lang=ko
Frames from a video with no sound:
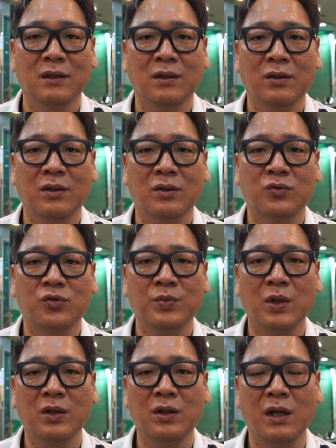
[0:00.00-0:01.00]
그래서
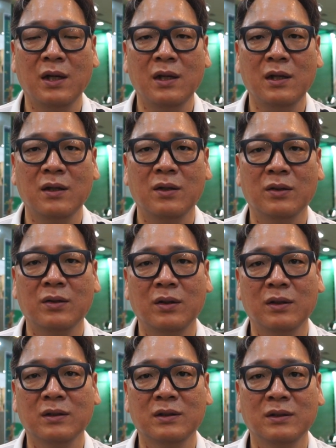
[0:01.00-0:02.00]
주변에 어떤